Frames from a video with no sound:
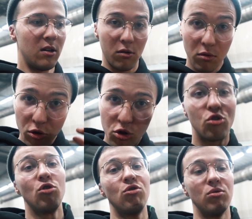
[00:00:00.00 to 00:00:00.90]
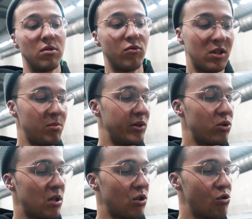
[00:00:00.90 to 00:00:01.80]
Он хочет чуть-чуть. Вот и мы вот
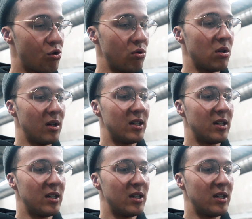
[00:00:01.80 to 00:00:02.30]
это чуть-чуть